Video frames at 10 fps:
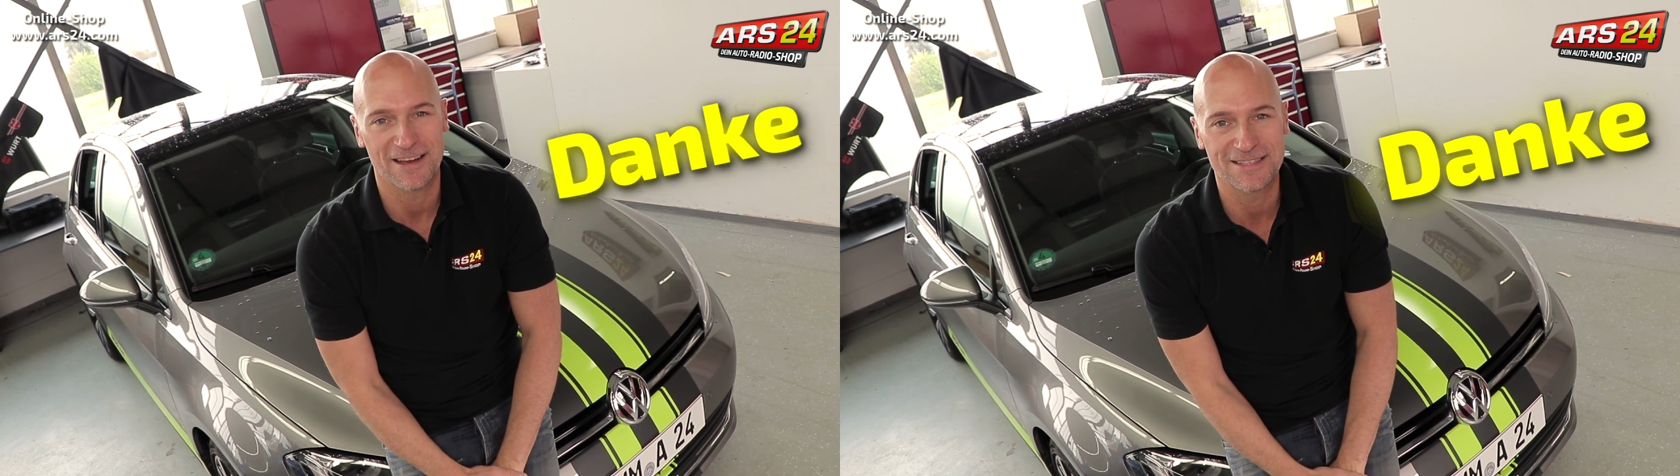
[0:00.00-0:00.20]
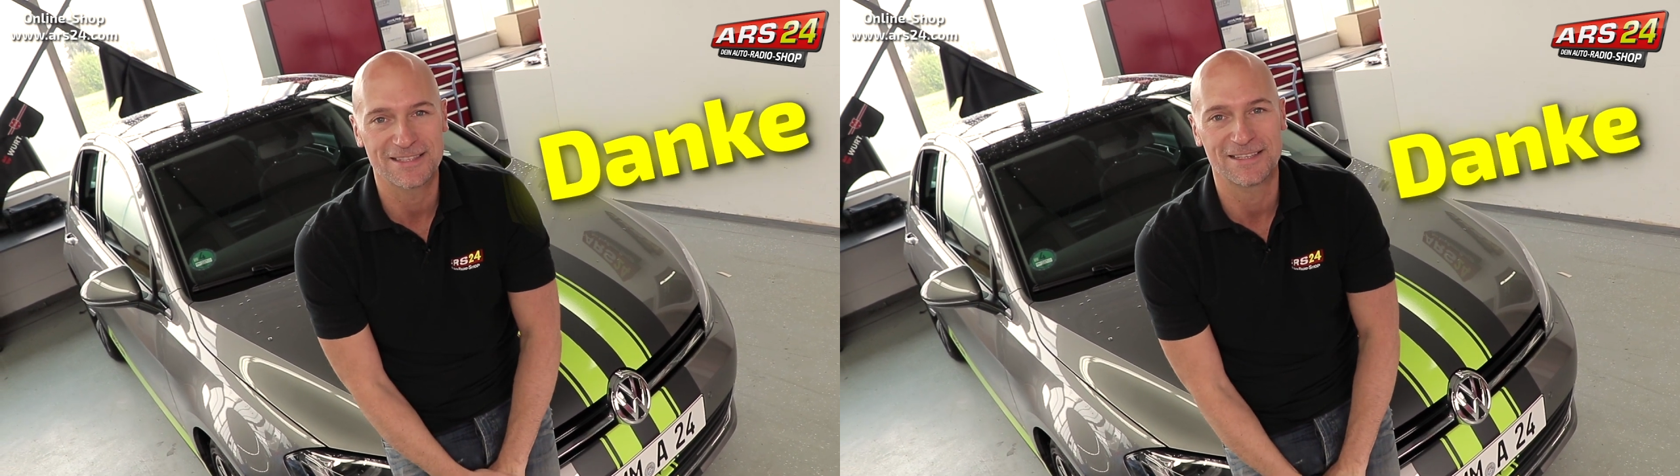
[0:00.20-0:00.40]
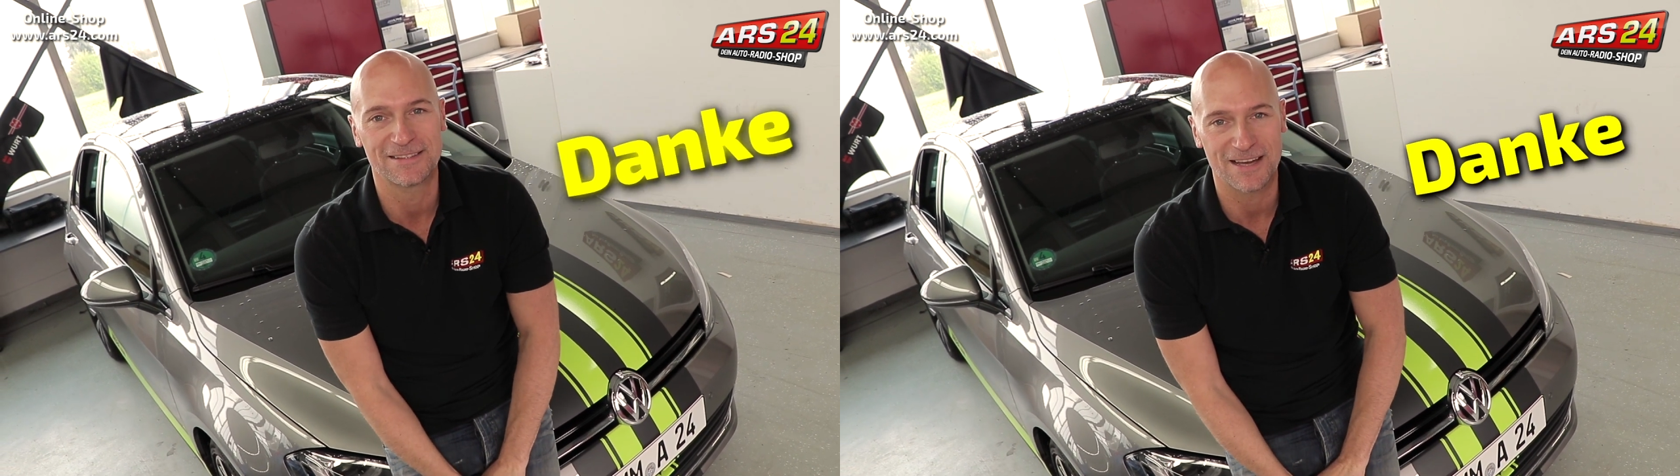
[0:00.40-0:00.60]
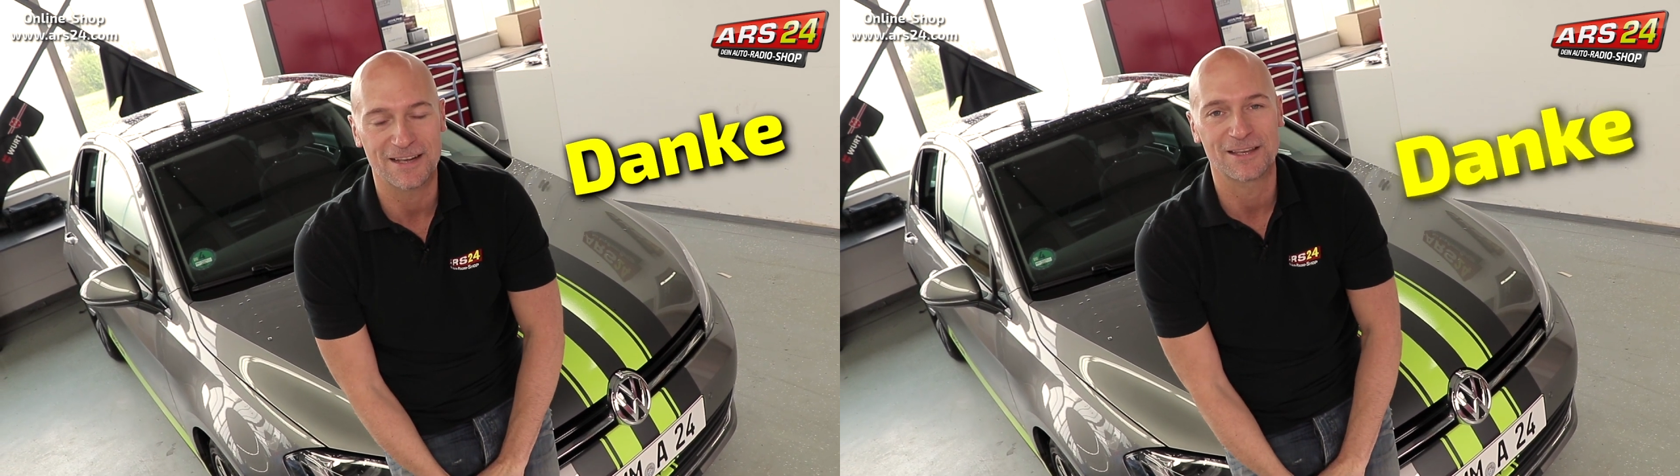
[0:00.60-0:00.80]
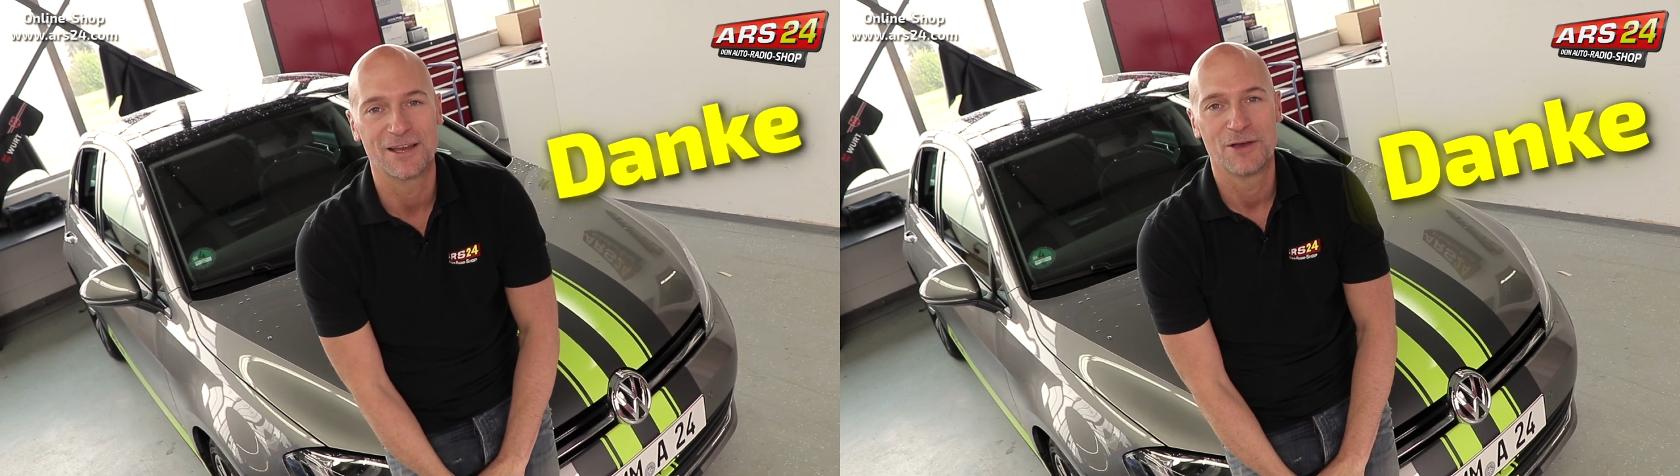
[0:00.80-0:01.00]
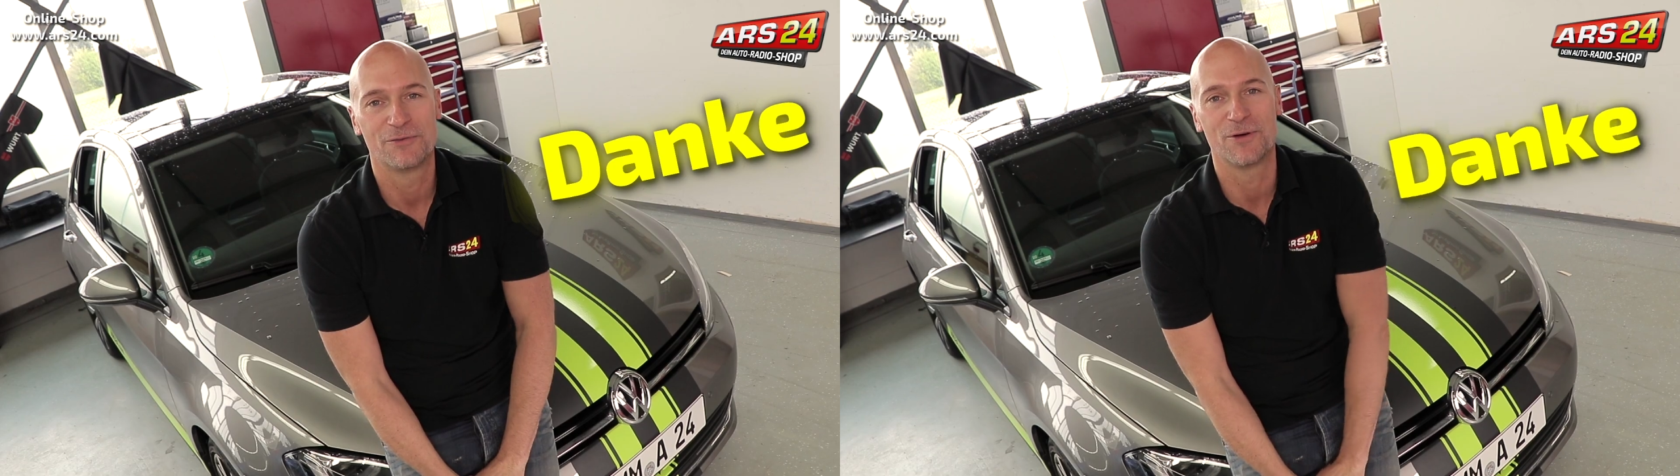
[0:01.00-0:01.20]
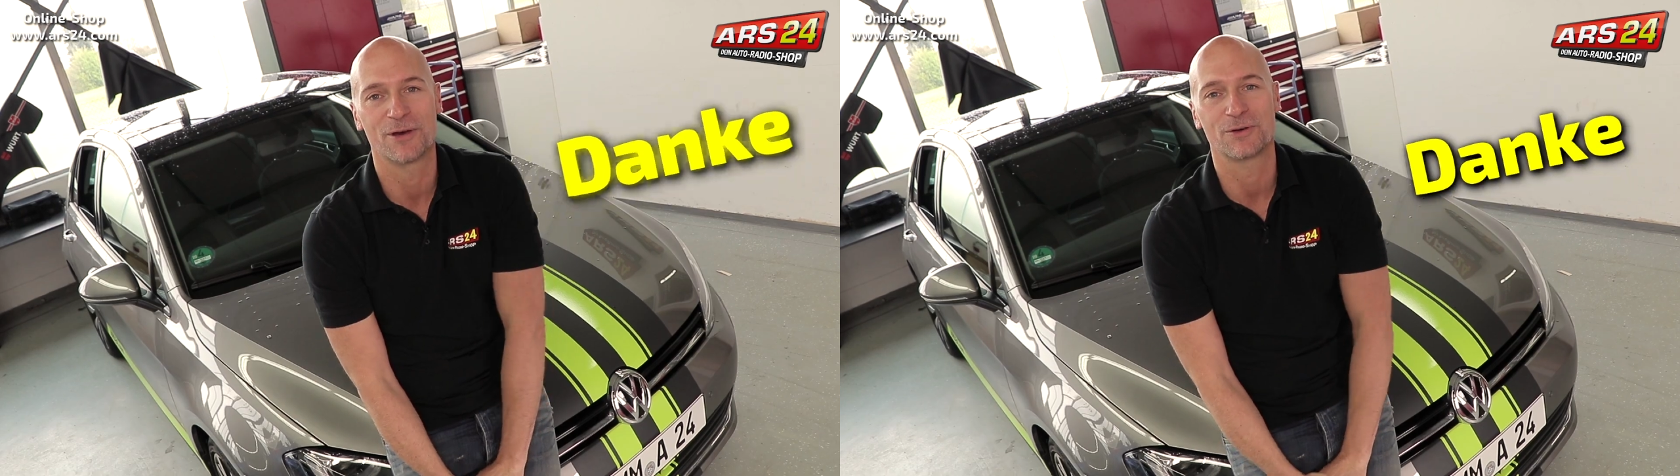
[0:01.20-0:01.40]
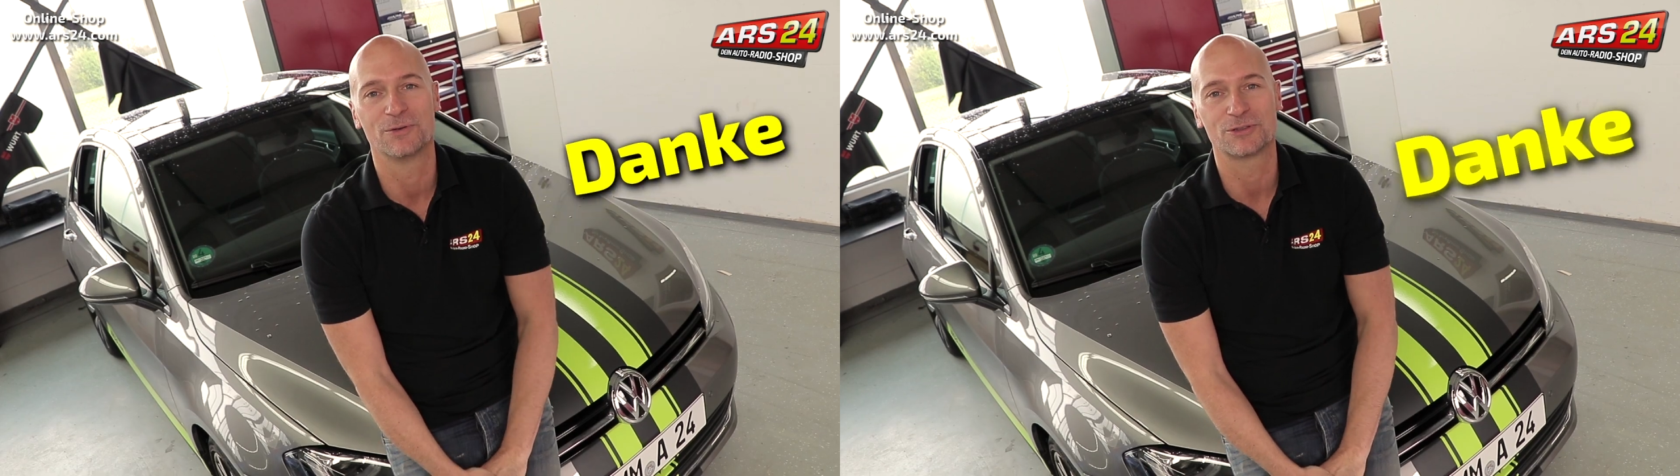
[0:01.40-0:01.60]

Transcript: herzlichen Dank für eure